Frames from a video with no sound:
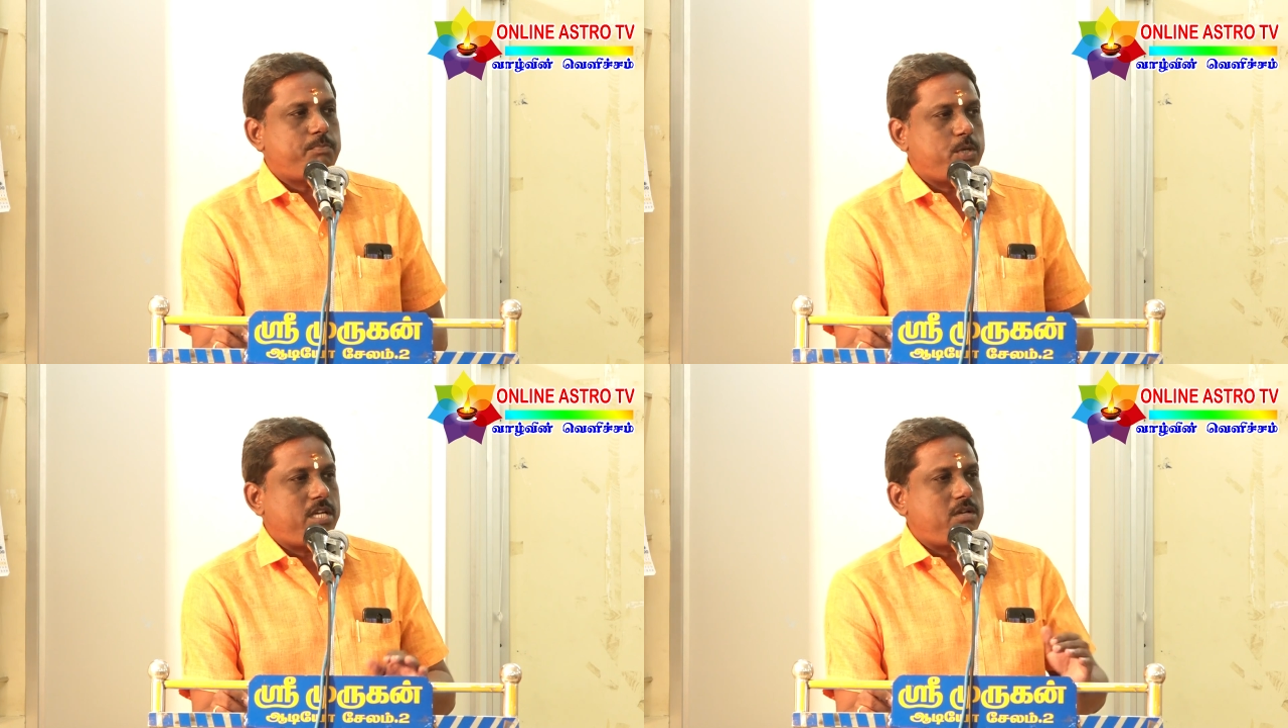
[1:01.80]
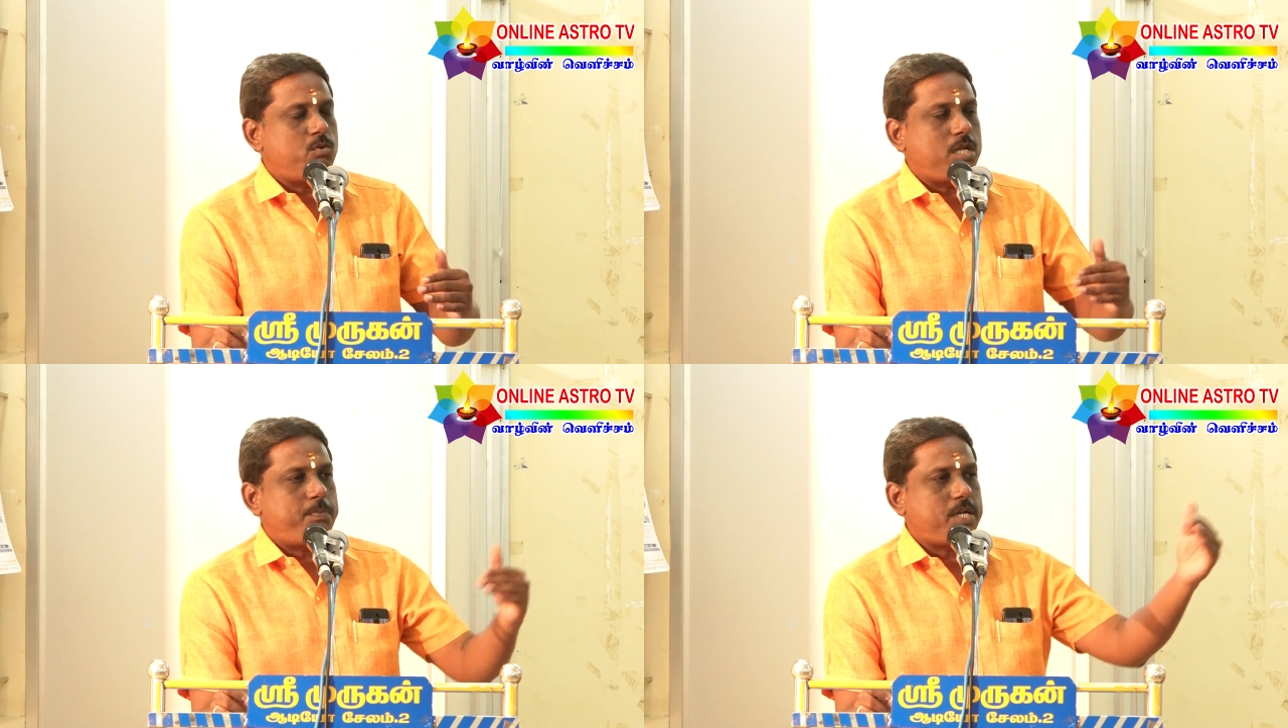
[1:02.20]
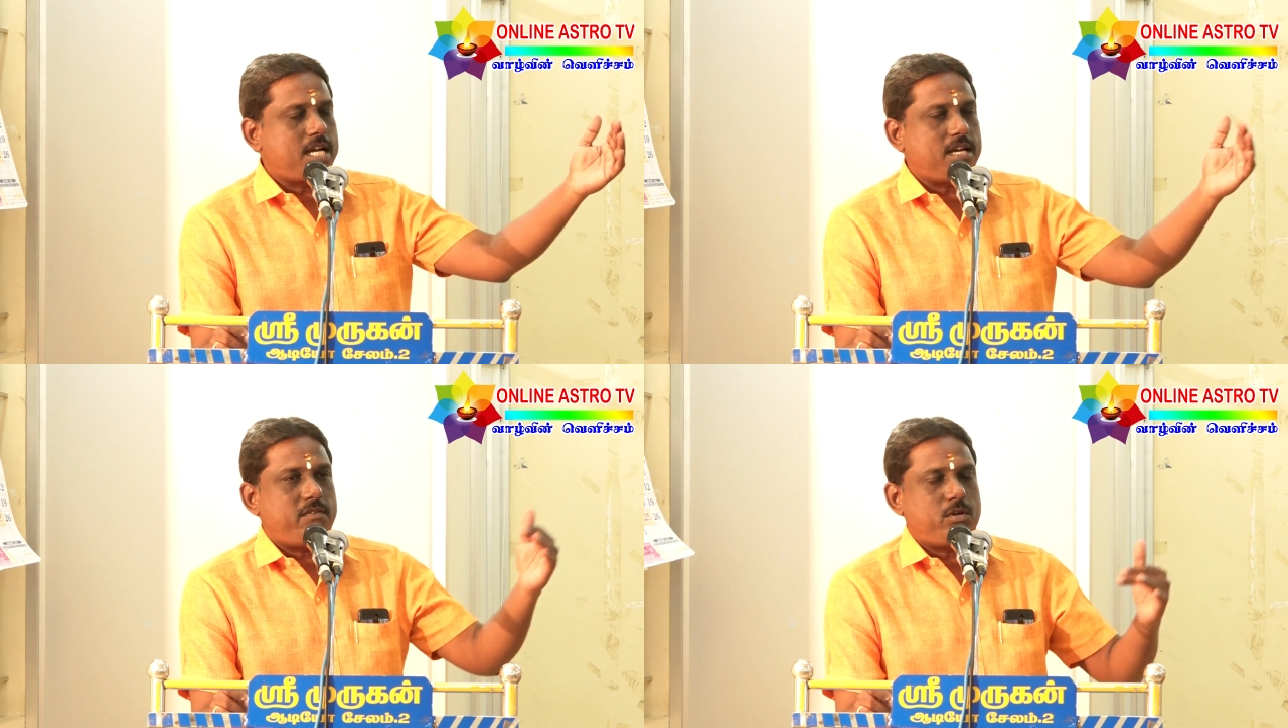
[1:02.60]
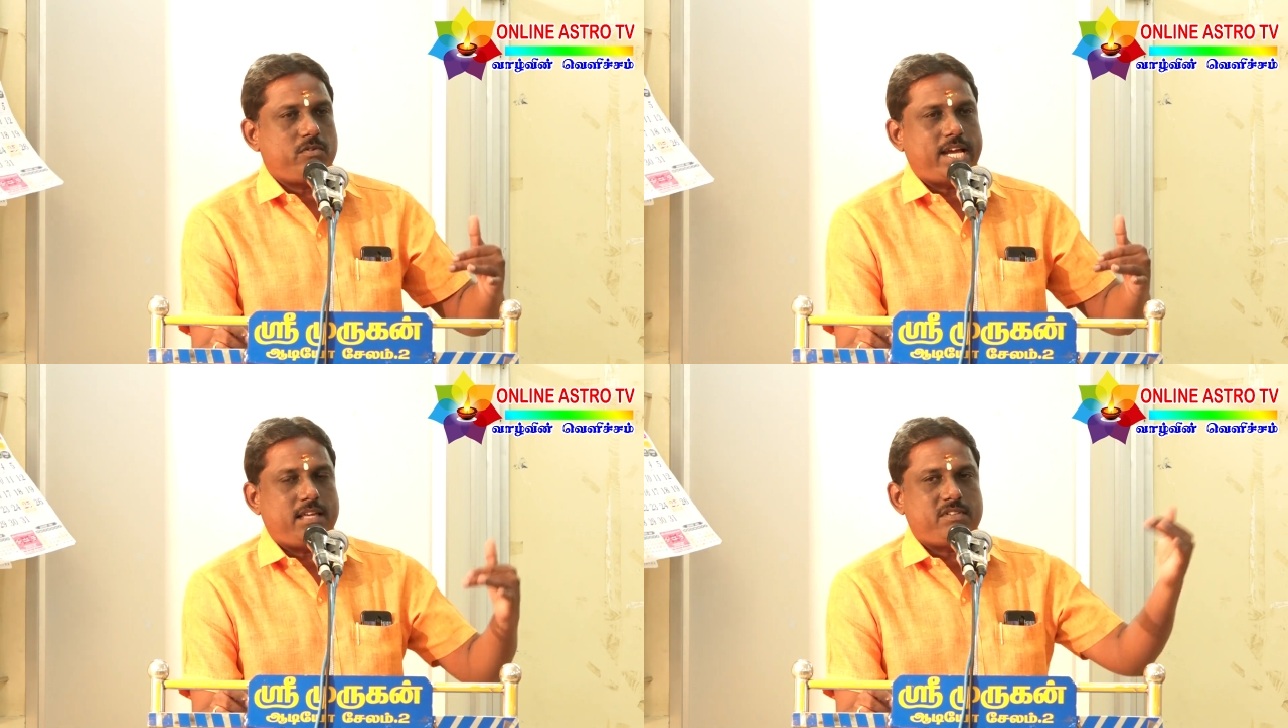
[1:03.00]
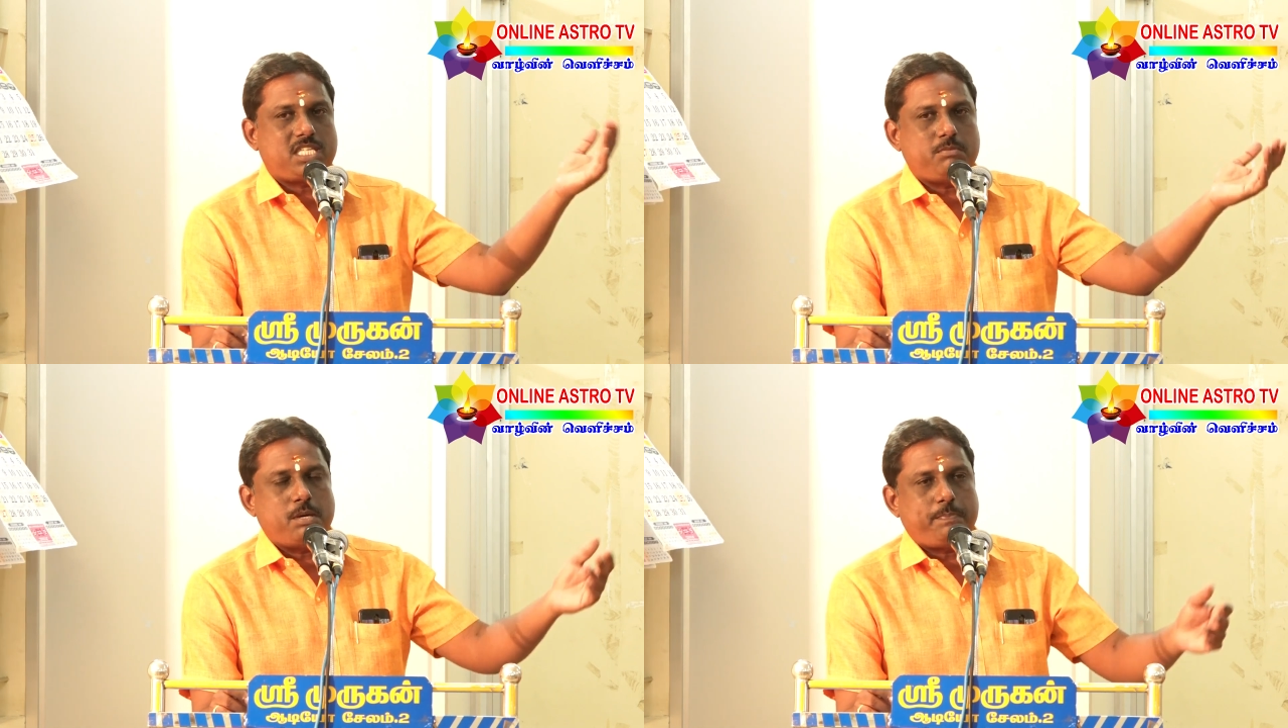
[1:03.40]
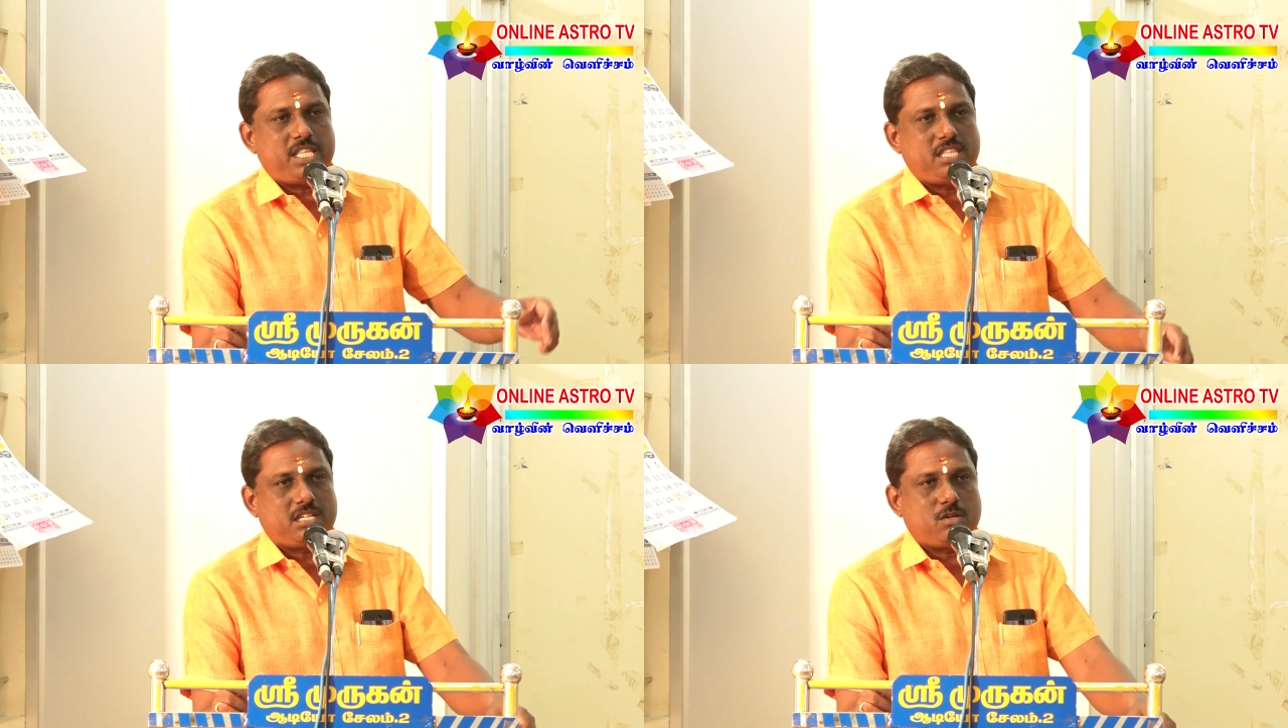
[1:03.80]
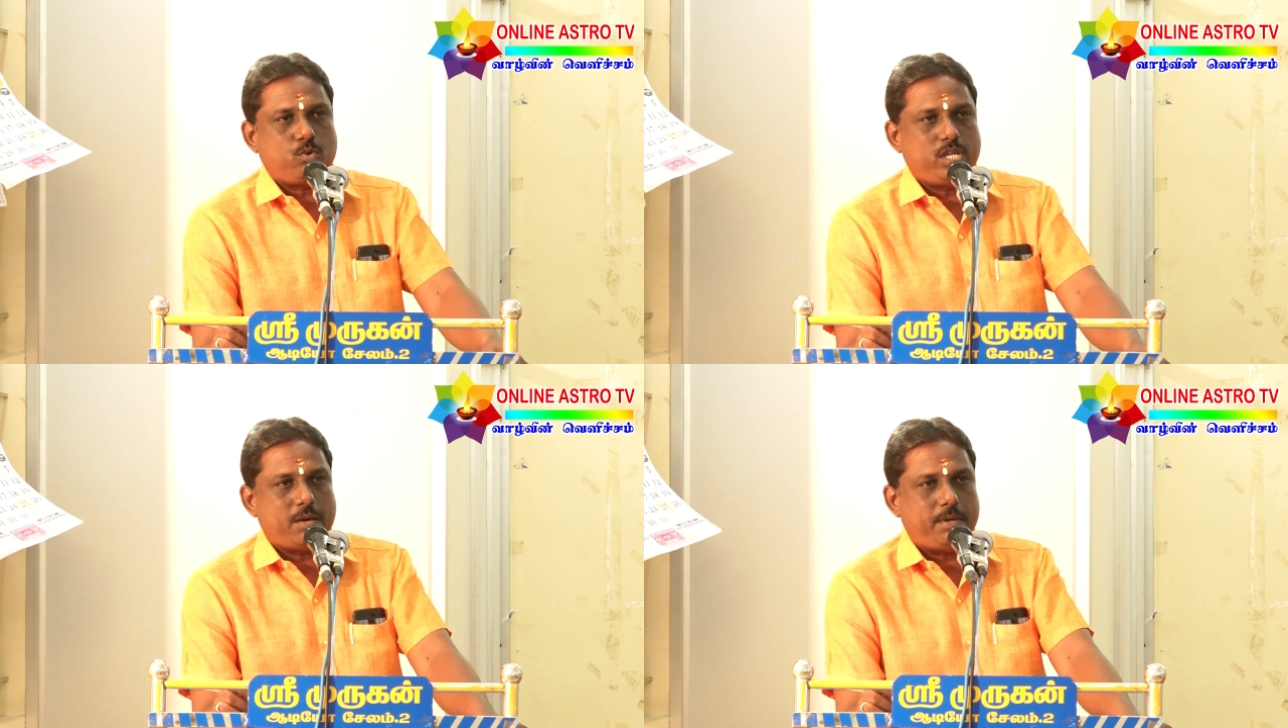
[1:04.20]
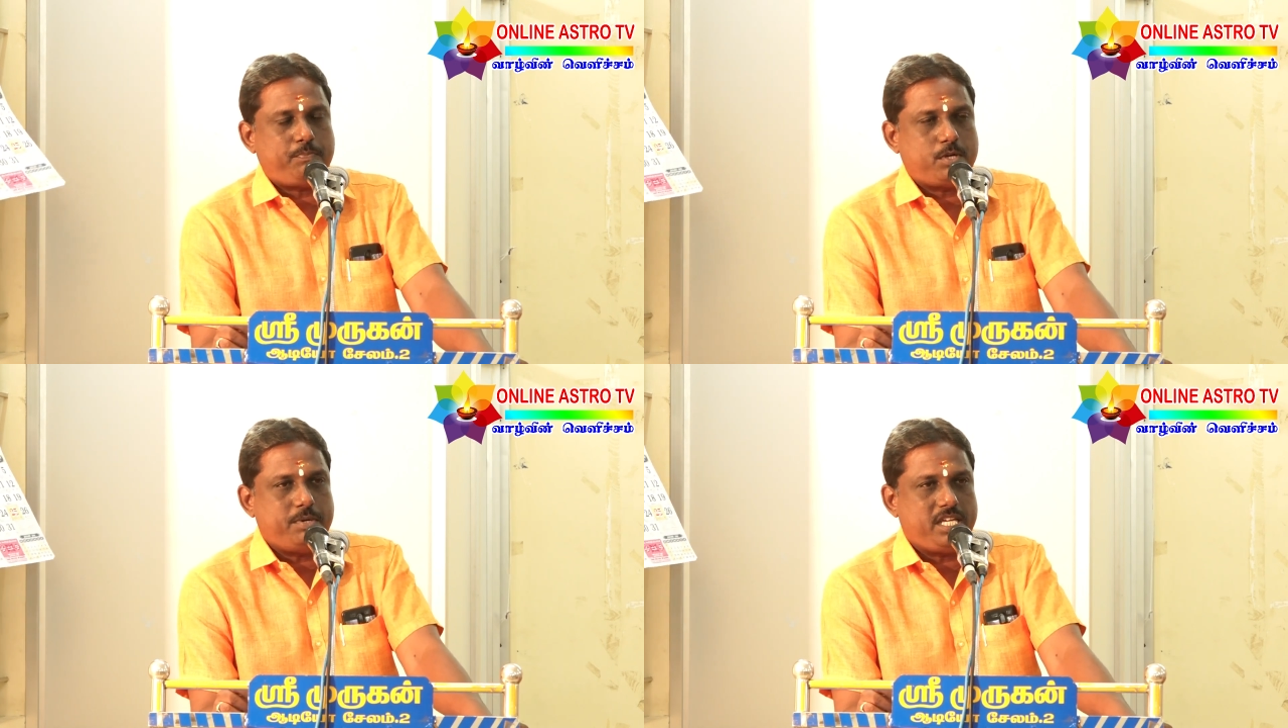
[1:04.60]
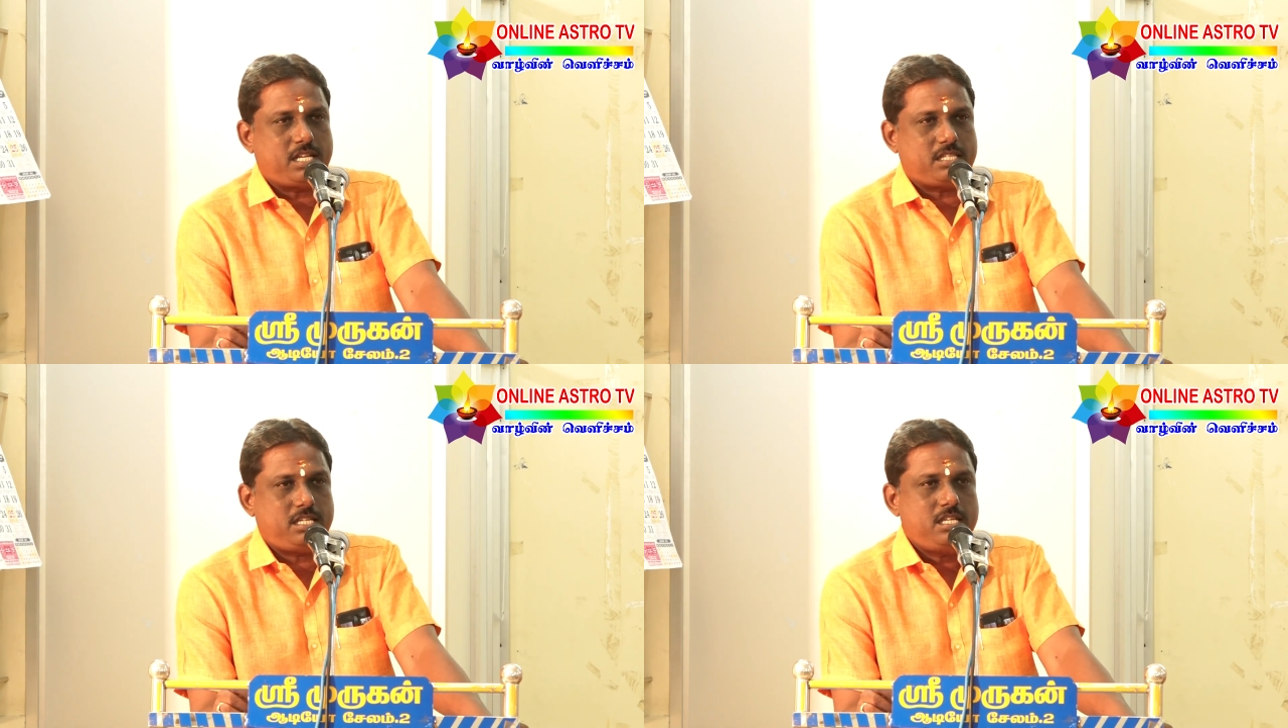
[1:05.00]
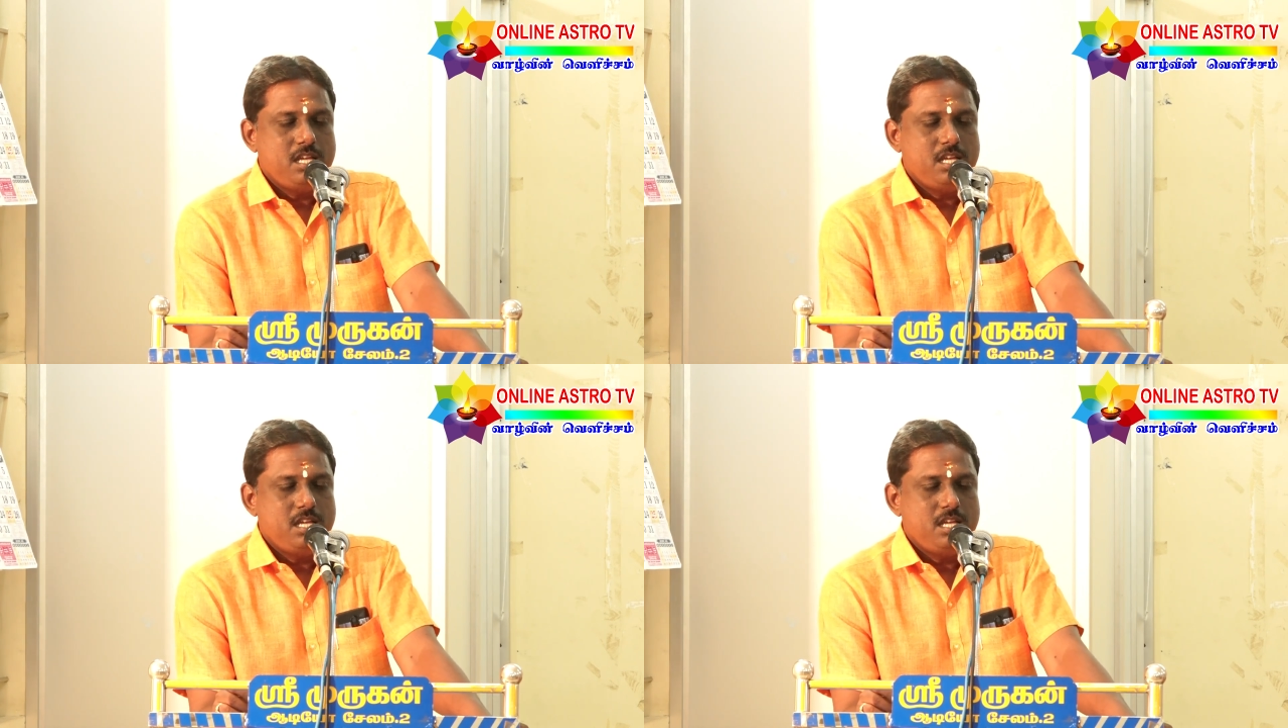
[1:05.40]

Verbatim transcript: போய் உழைப்புக்காக ஒரு வேலை விஷயமா பிரிந்திருக்கக்கூடிய அமைப்பு அப்படிங்கிறது